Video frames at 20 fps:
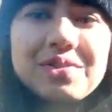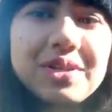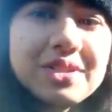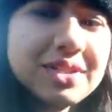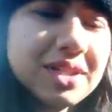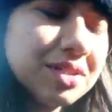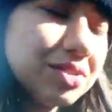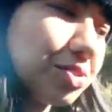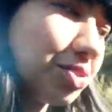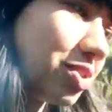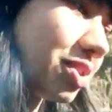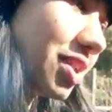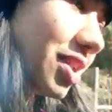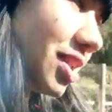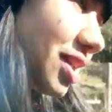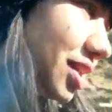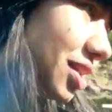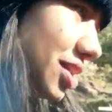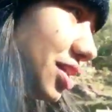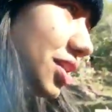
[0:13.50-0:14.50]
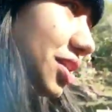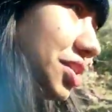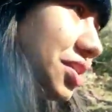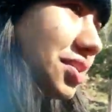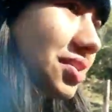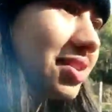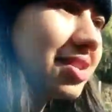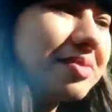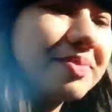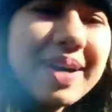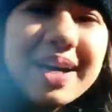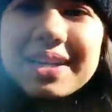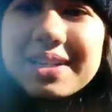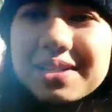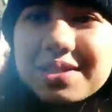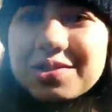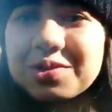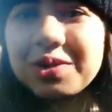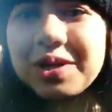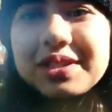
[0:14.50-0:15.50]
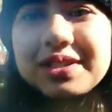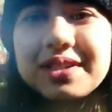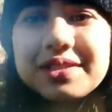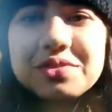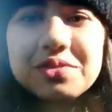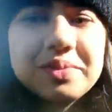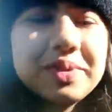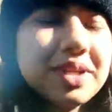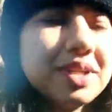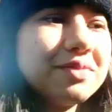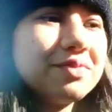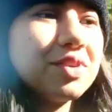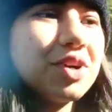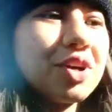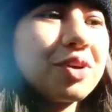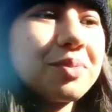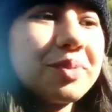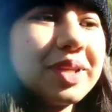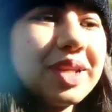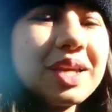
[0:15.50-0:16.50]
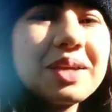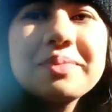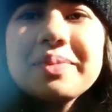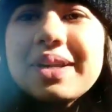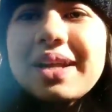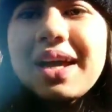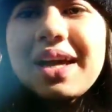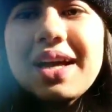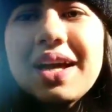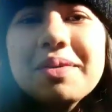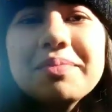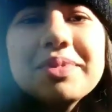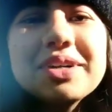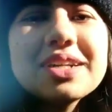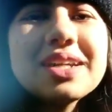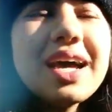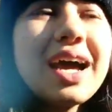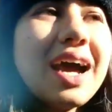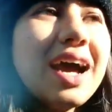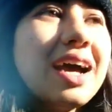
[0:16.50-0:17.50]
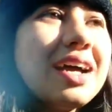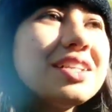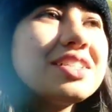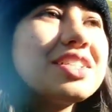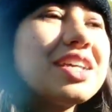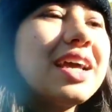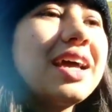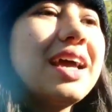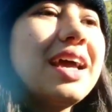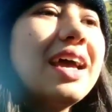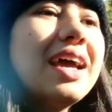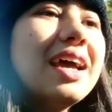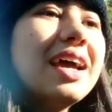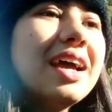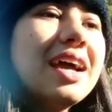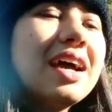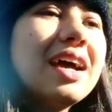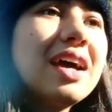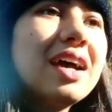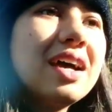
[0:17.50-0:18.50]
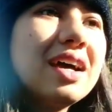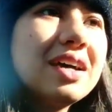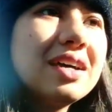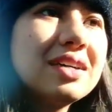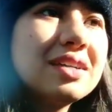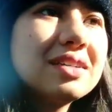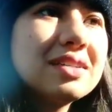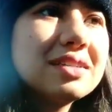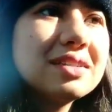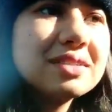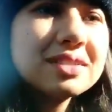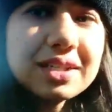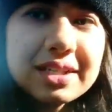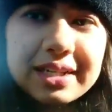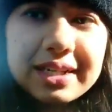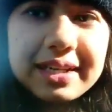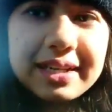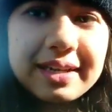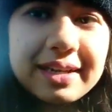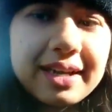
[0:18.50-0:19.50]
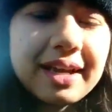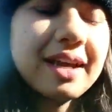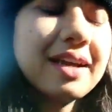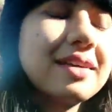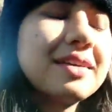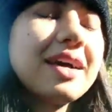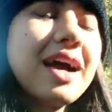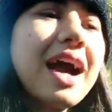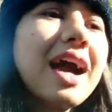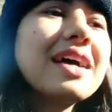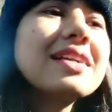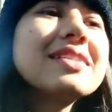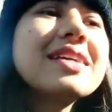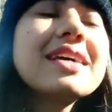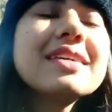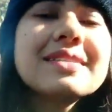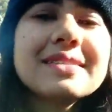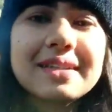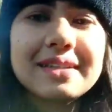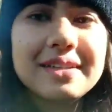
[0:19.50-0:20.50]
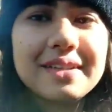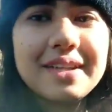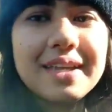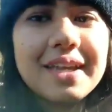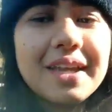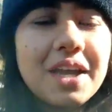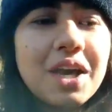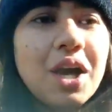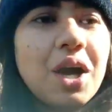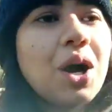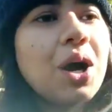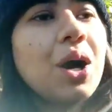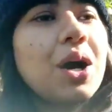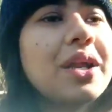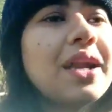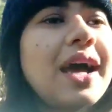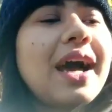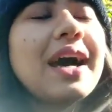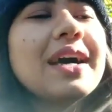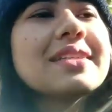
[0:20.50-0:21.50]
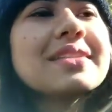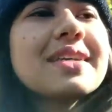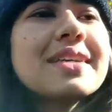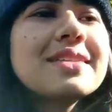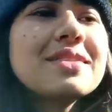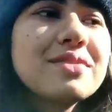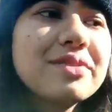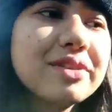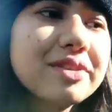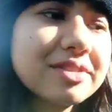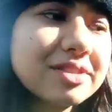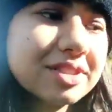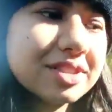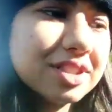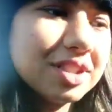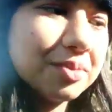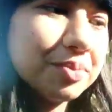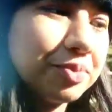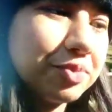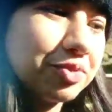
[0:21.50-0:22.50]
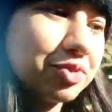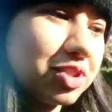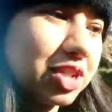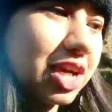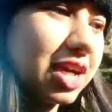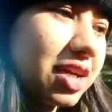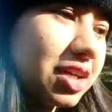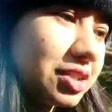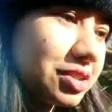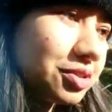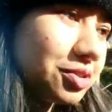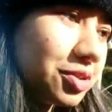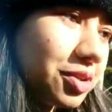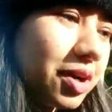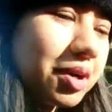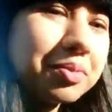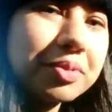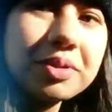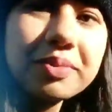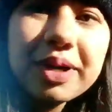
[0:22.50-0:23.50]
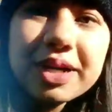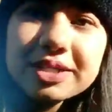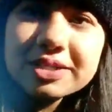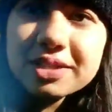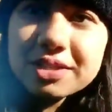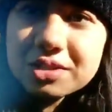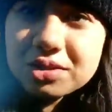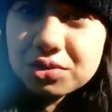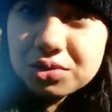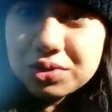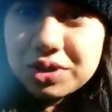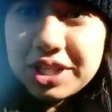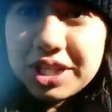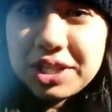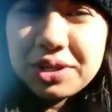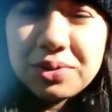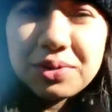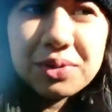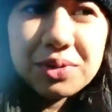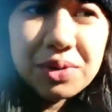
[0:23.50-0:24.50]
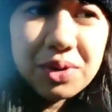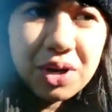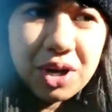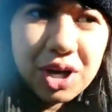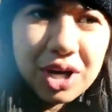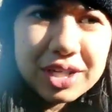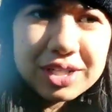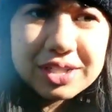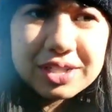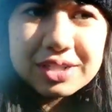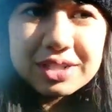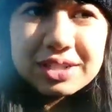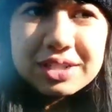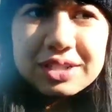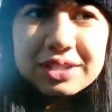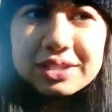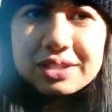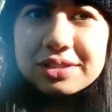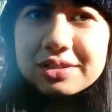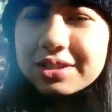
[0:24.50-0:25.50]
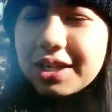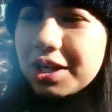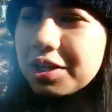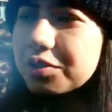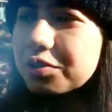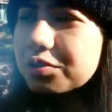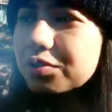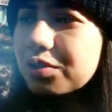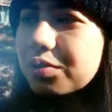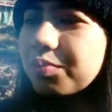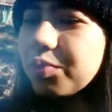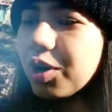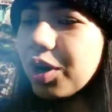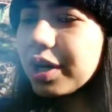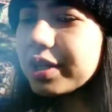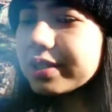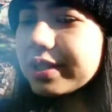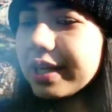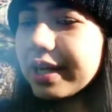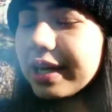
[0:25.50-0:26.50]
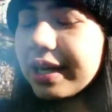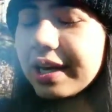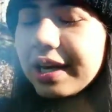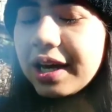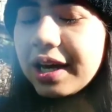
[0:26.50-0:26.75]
हुआ था दो दिन कंटिन्यूसली बारिश हुआ था तो मैंने व्लॉग भी नहीं बनाया बट आज है संडे हाँ आज है संडे और आज है सरस्वती पूजा तो अभी मैं जस्ट उठी हूँ और ठंड तो बहुत है